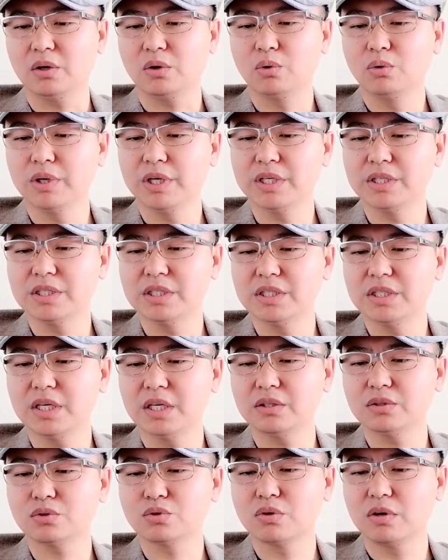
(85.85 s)
会议期
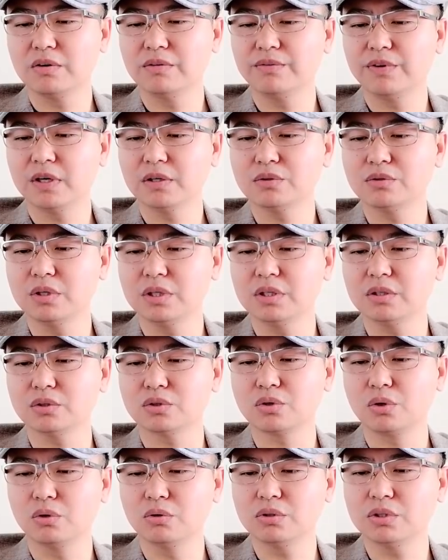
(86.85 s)
间，双方决定
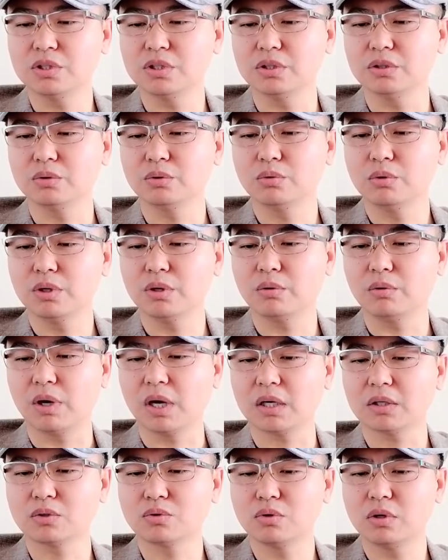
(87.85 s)
重启对
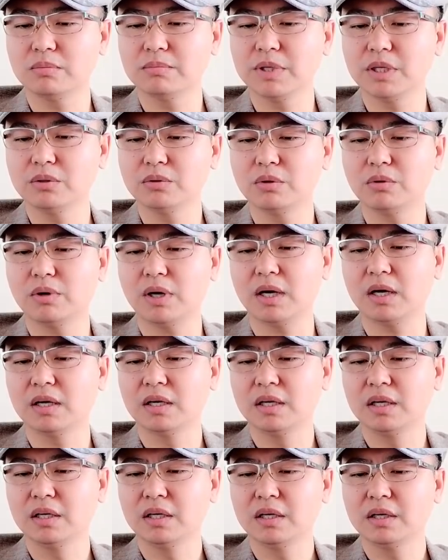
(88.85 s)
华双边对话，
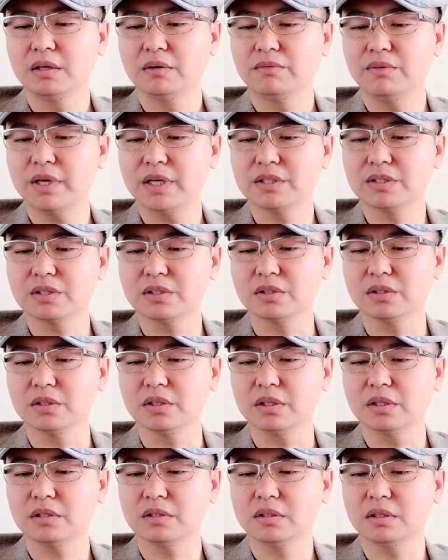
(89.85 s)
为
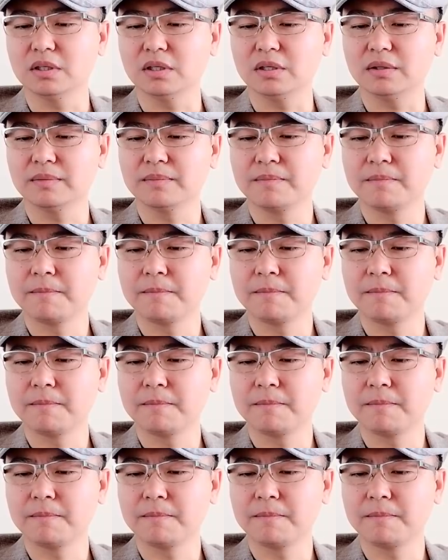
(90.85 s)
此啊，